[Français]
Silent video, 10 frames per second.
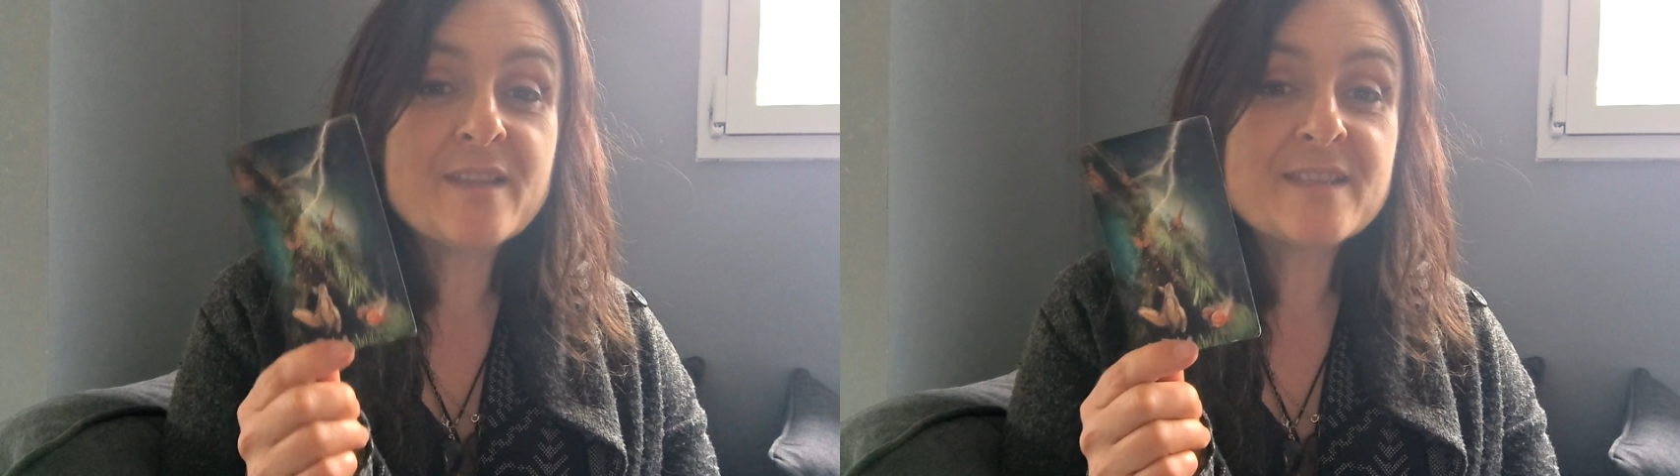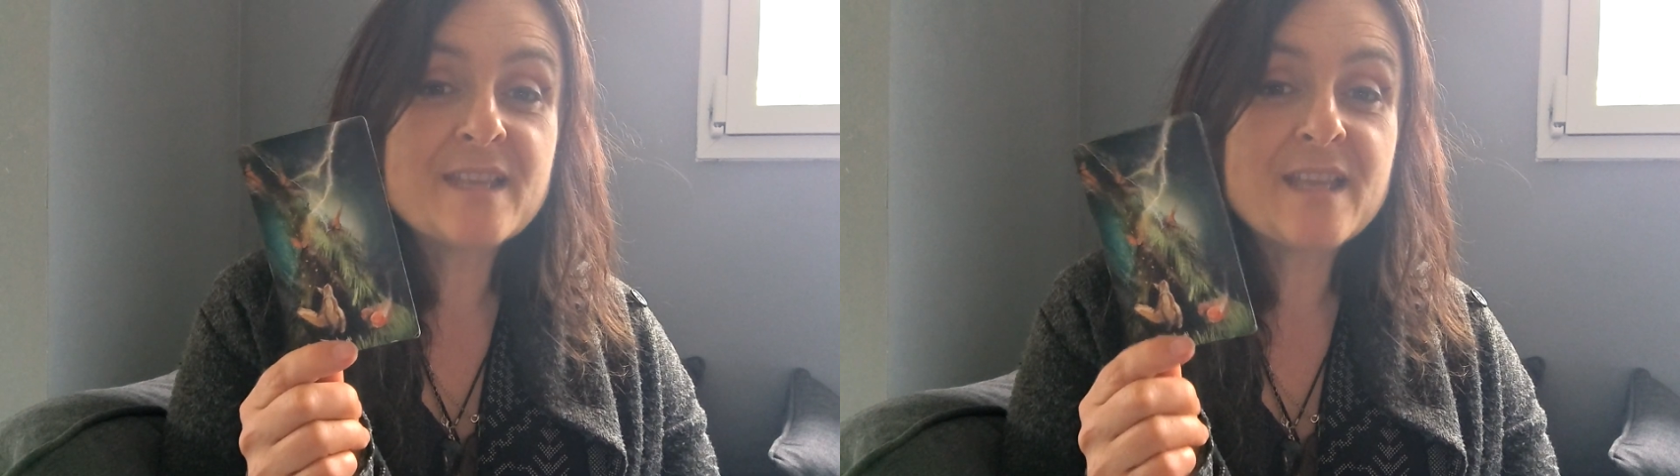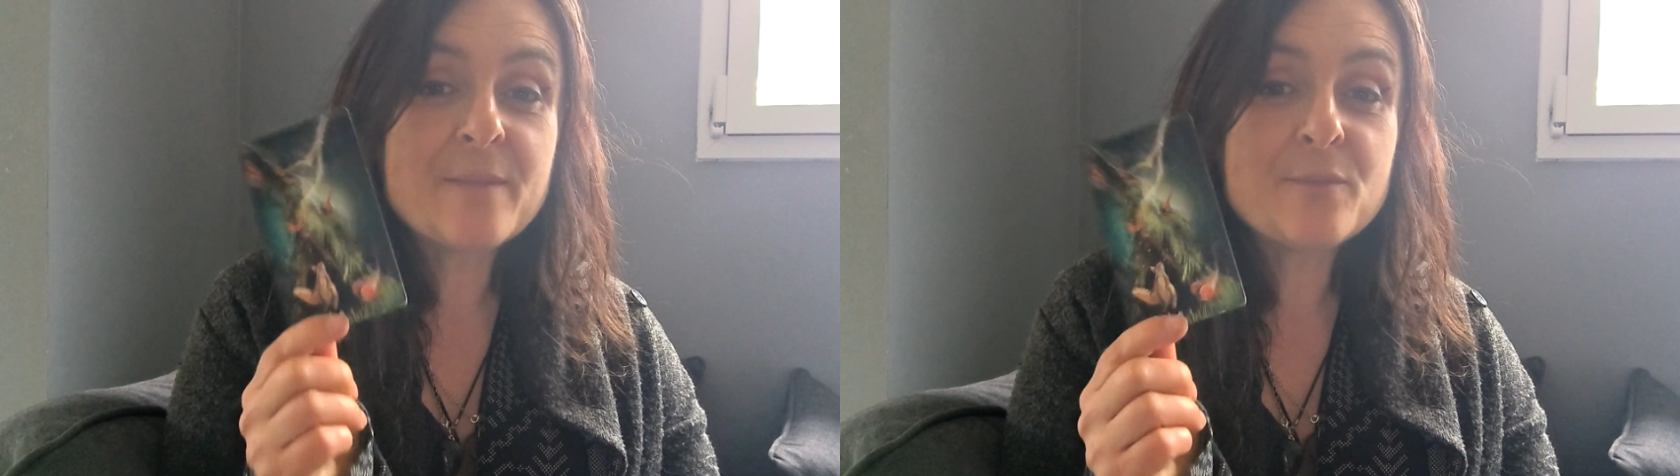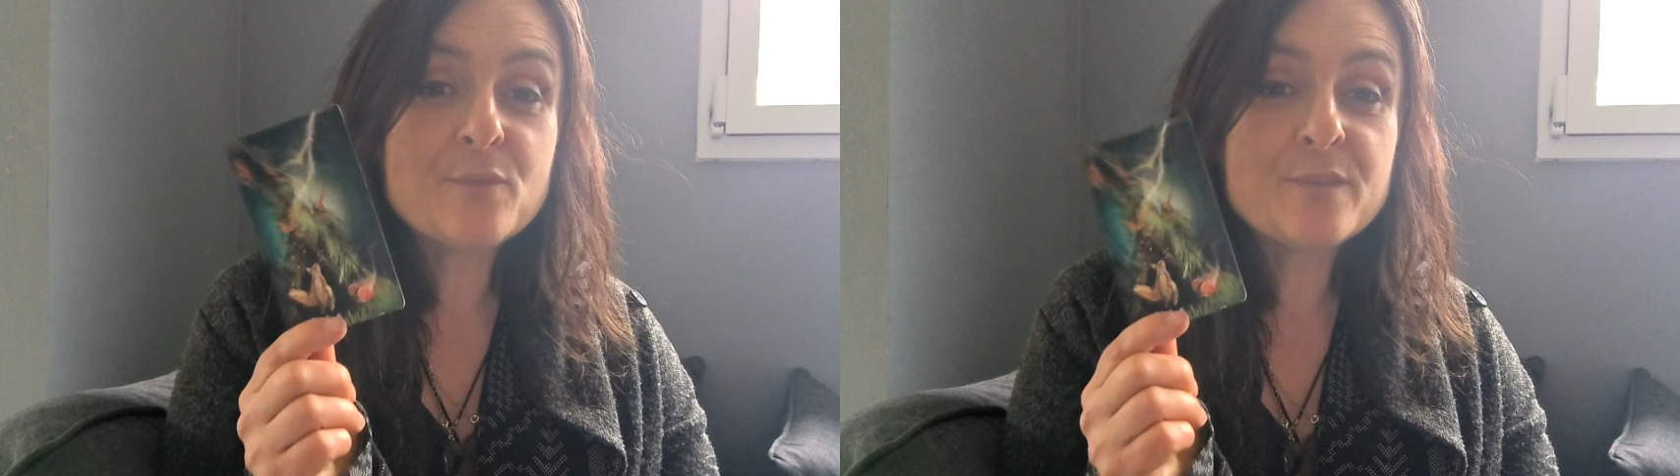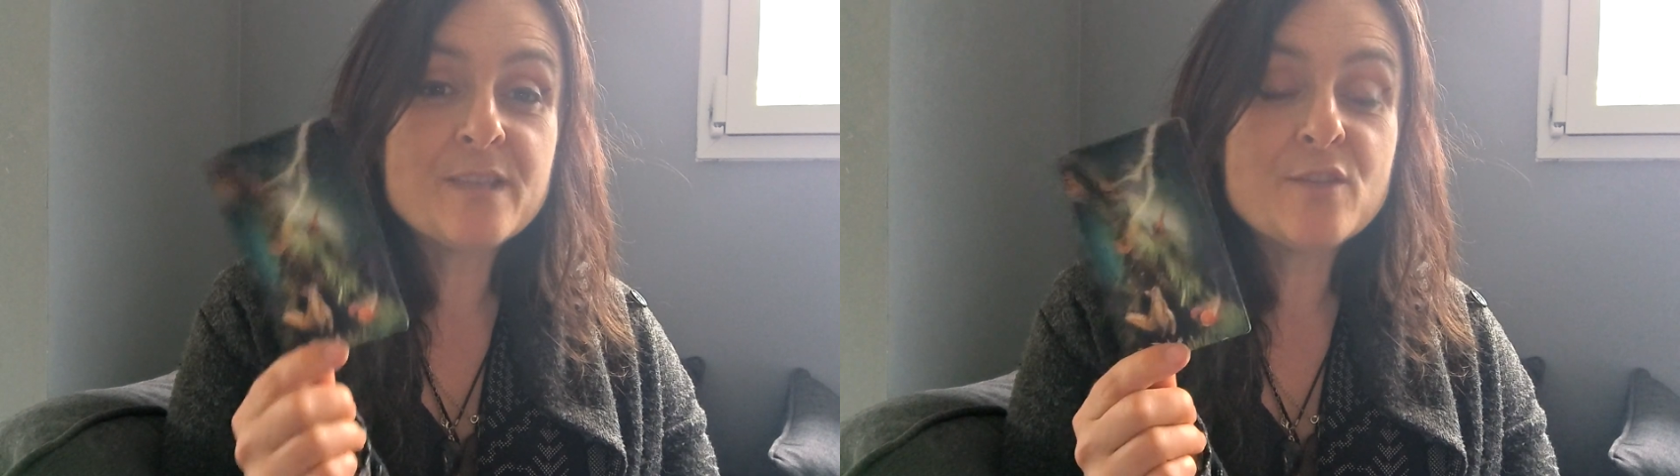Instagram
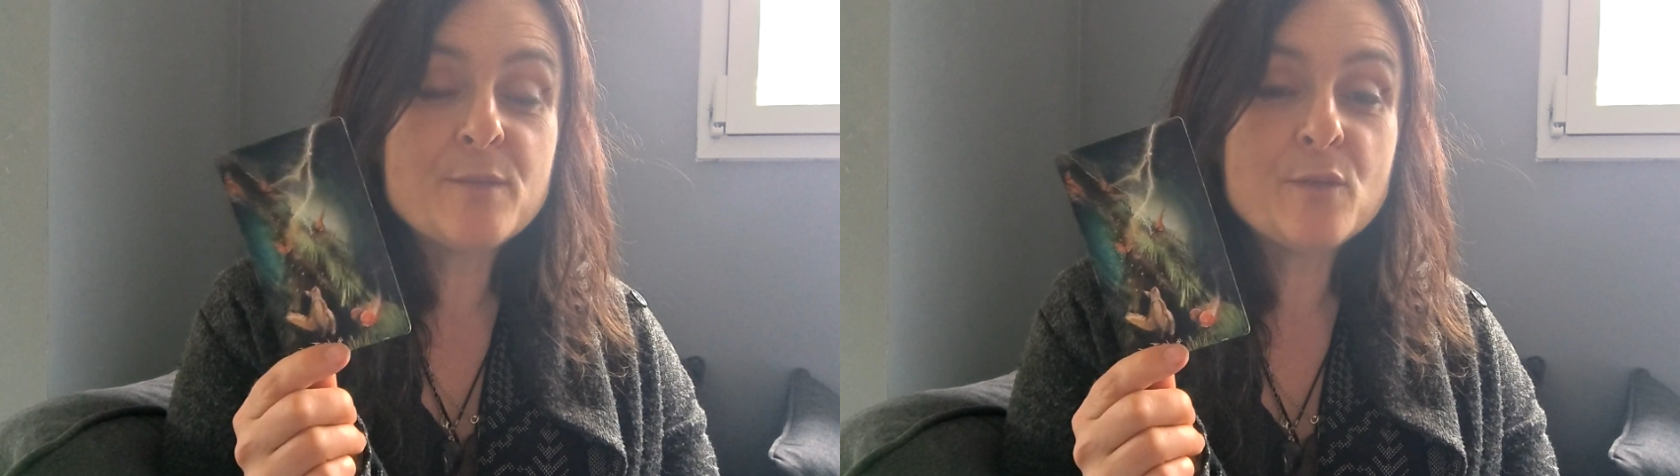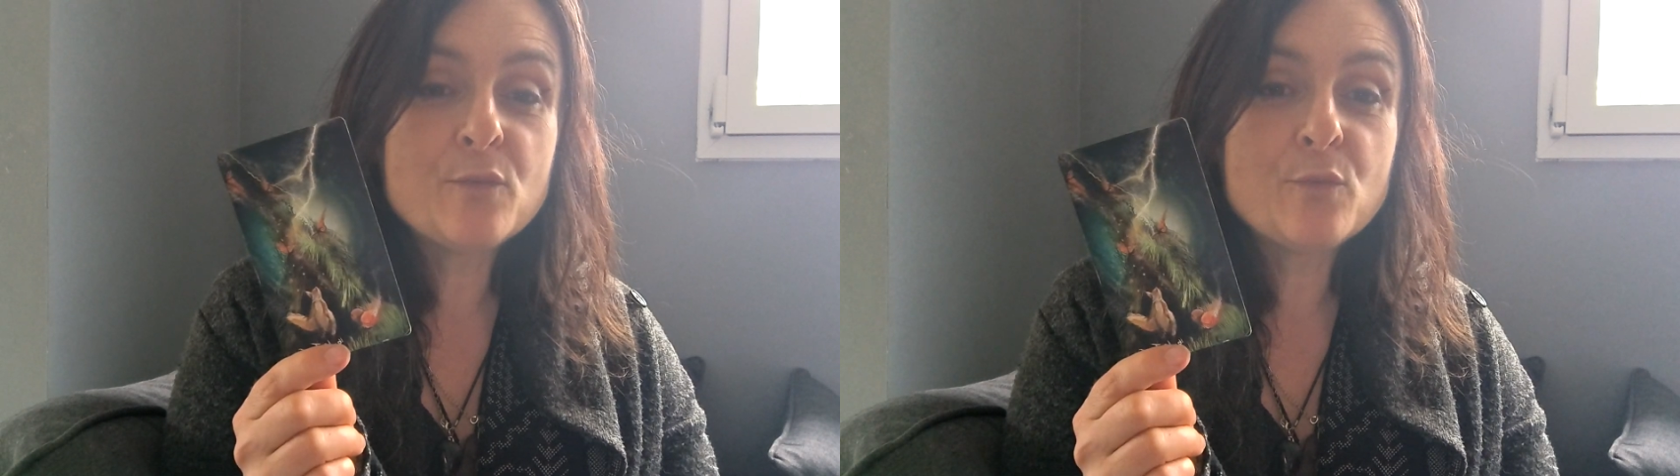sur le tas numéro